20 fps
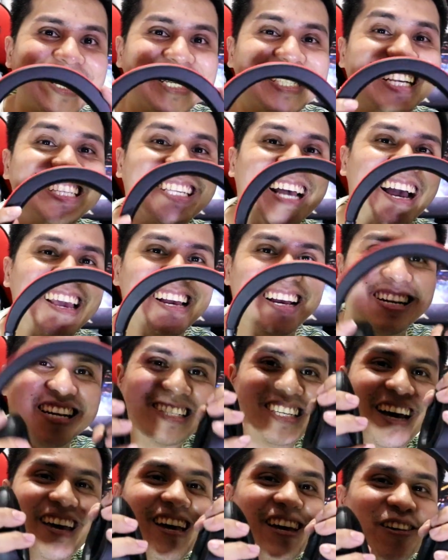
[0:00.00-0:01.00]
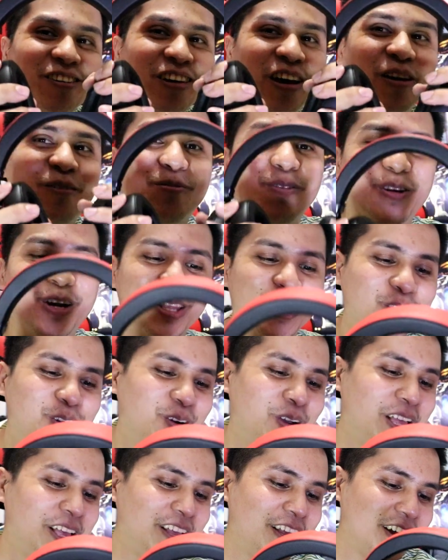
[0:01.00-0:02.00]
kasi sayang na sayang yung headphone na to
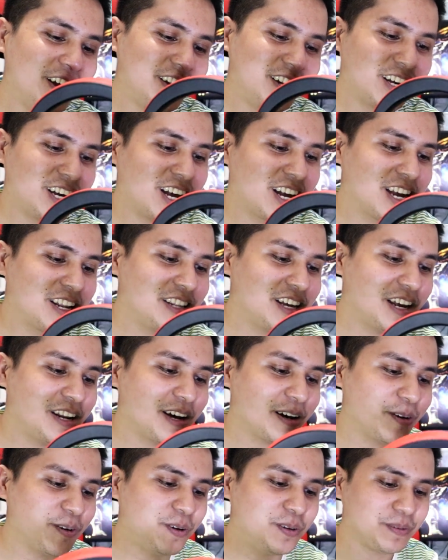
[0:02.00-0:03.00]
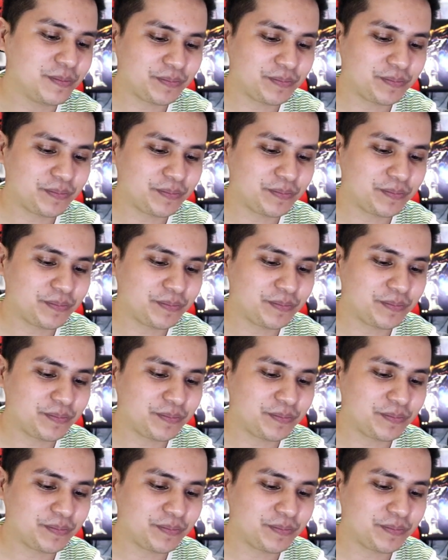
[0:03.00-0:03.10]
nagagandahan ako.